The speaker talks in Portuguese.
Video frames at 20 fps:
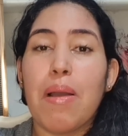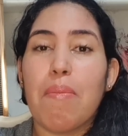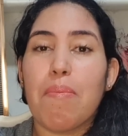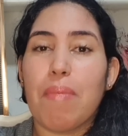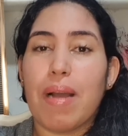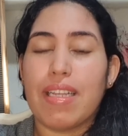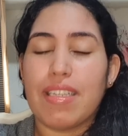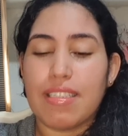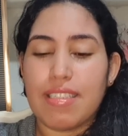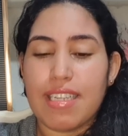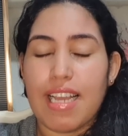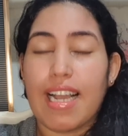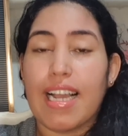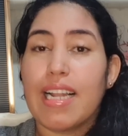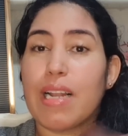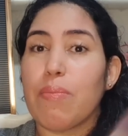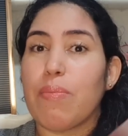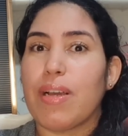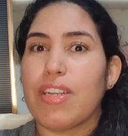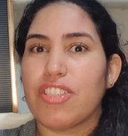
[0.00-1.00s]
Mas assim,
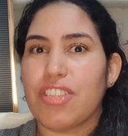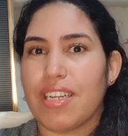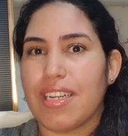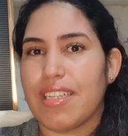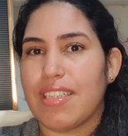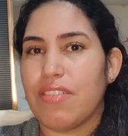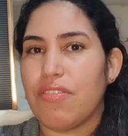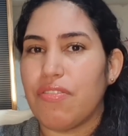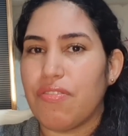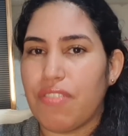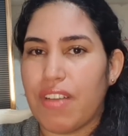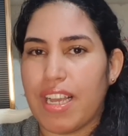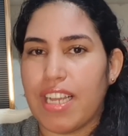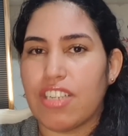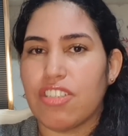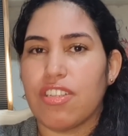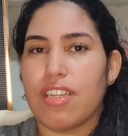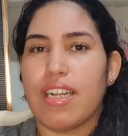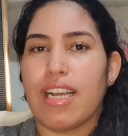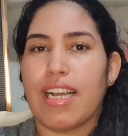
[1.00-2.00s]
aquela máscara de
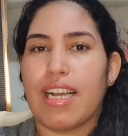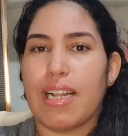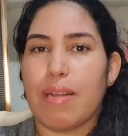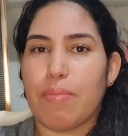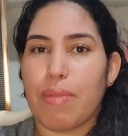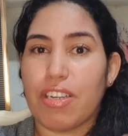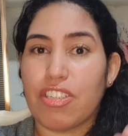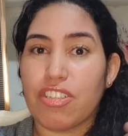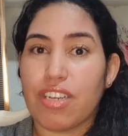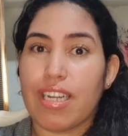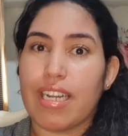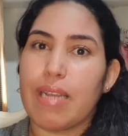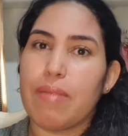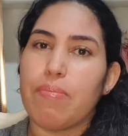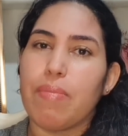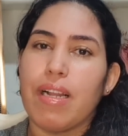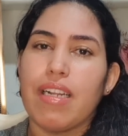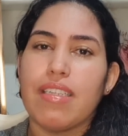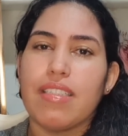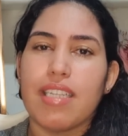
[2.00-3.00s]
festa, né? Aquela máscara
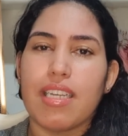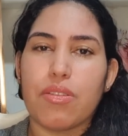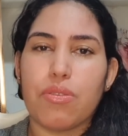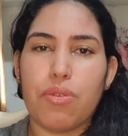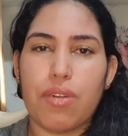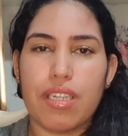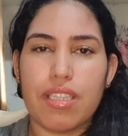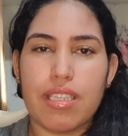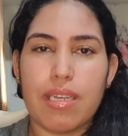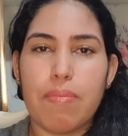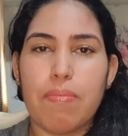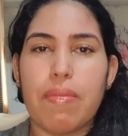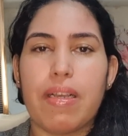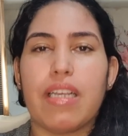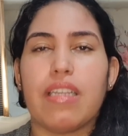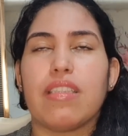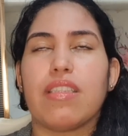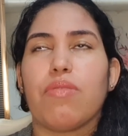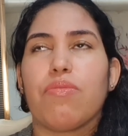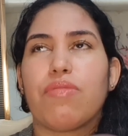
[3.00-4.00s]
embelezadora
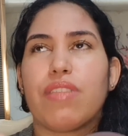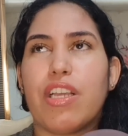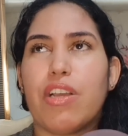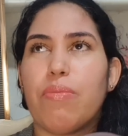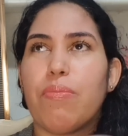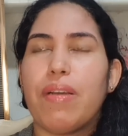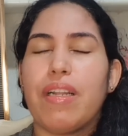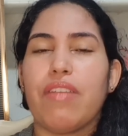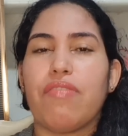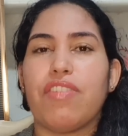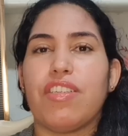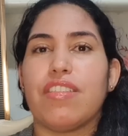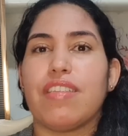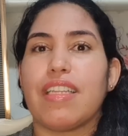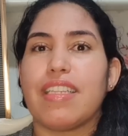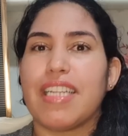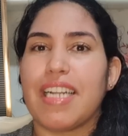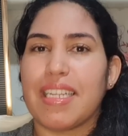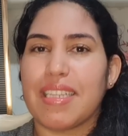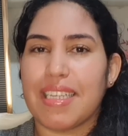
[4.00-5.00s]
também. Então tem o benefício
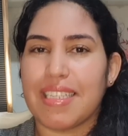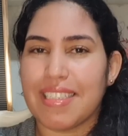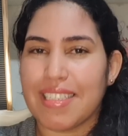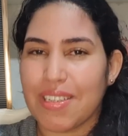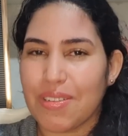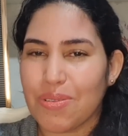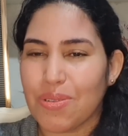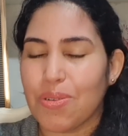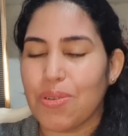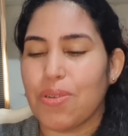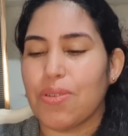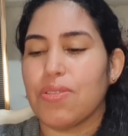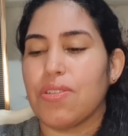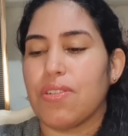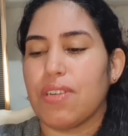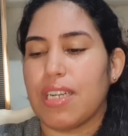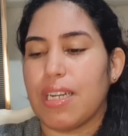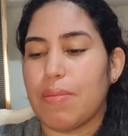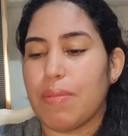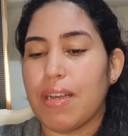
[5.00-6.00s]
da hidratação do
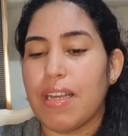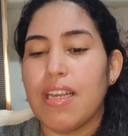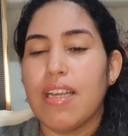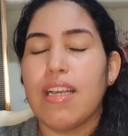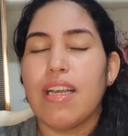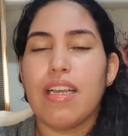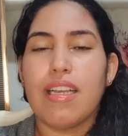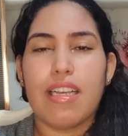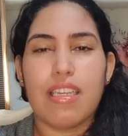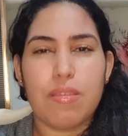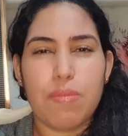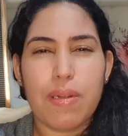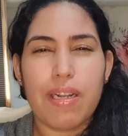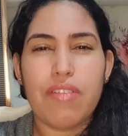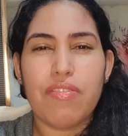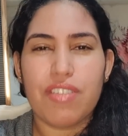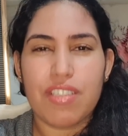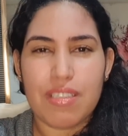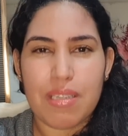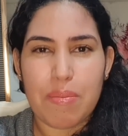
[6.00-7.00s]
cronograma e esse
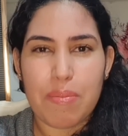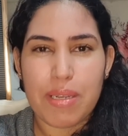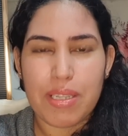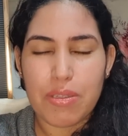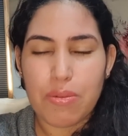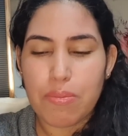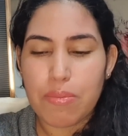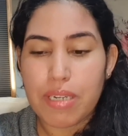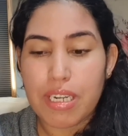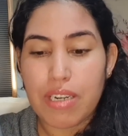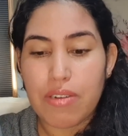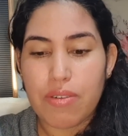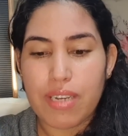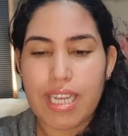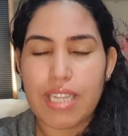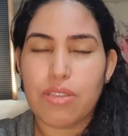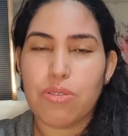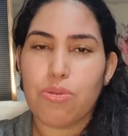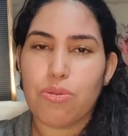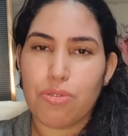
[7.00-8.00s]
benefício também do brilho,
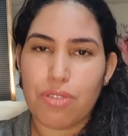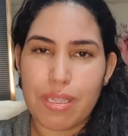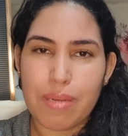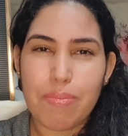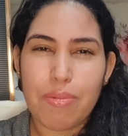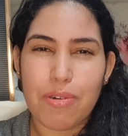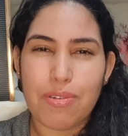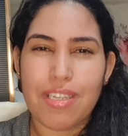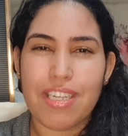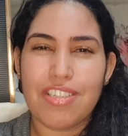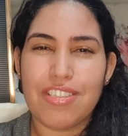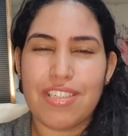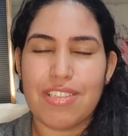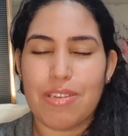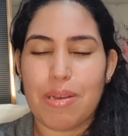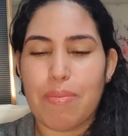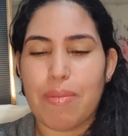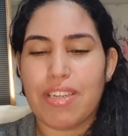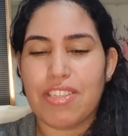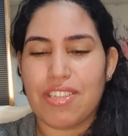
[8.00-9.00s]
que é tudo de bom, né,
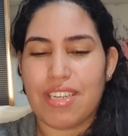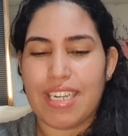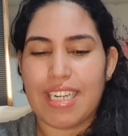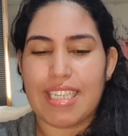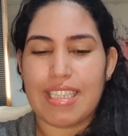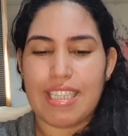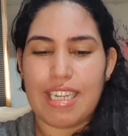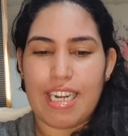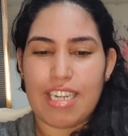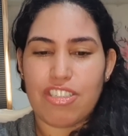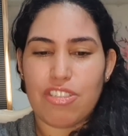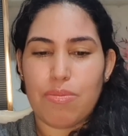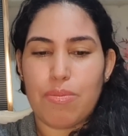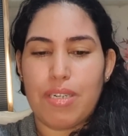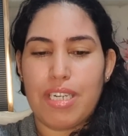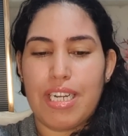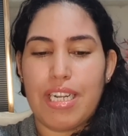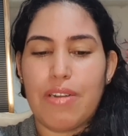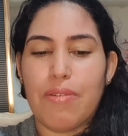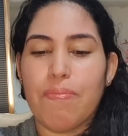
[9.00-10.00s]
gente? Uma máscara que traz
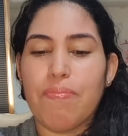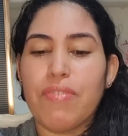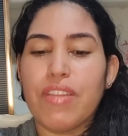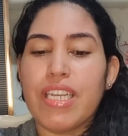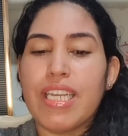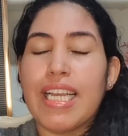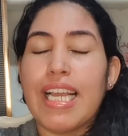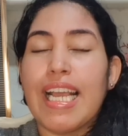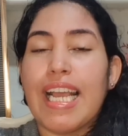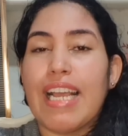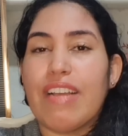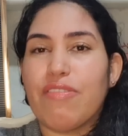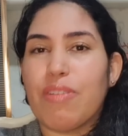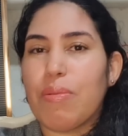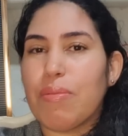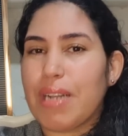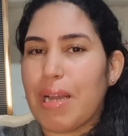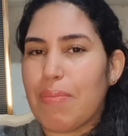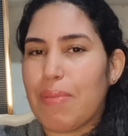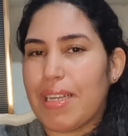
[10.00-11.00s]
brilho.
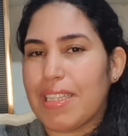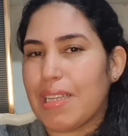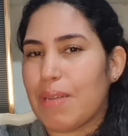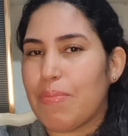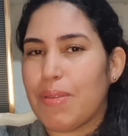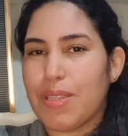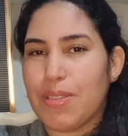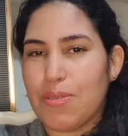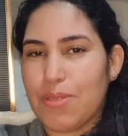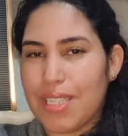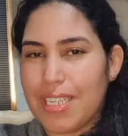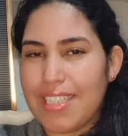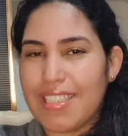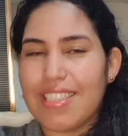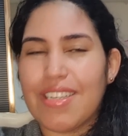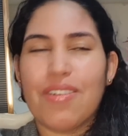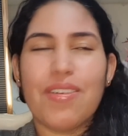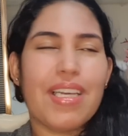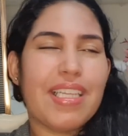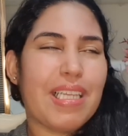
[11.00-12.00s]
Vamos lá para a etapa de
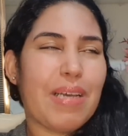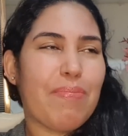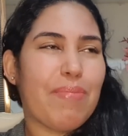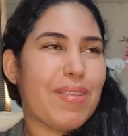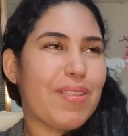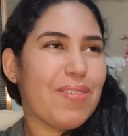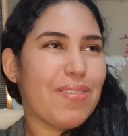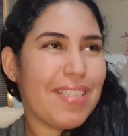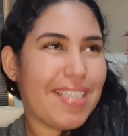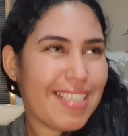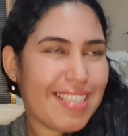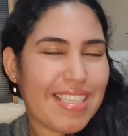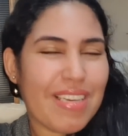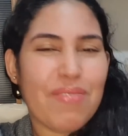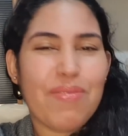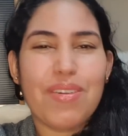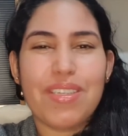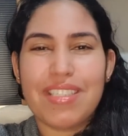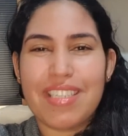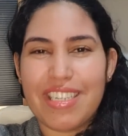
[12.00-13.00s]
nutrição. A etapa de
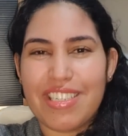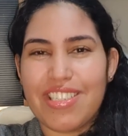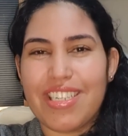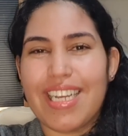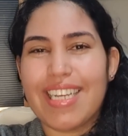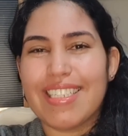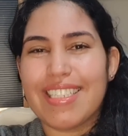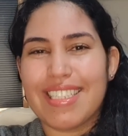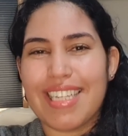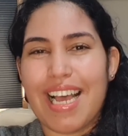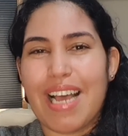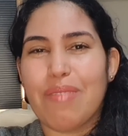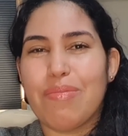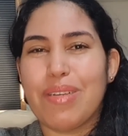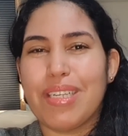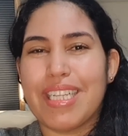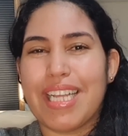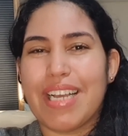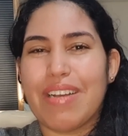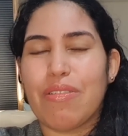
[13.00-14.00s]
nutrição vocês já
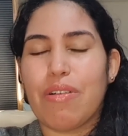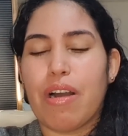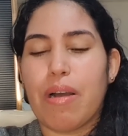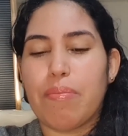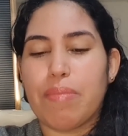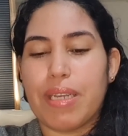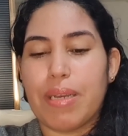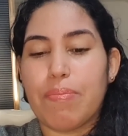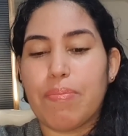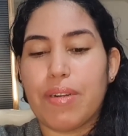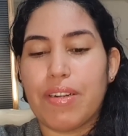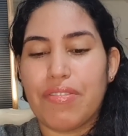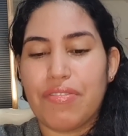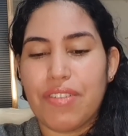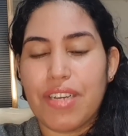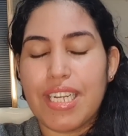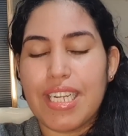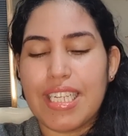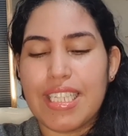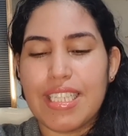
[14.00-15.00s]
sabem, né, qual a minha
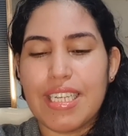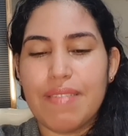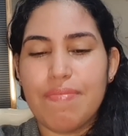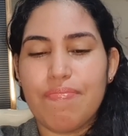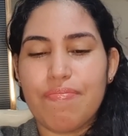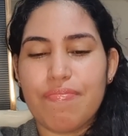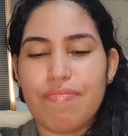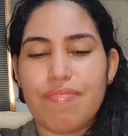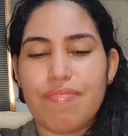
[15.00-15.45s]
preferida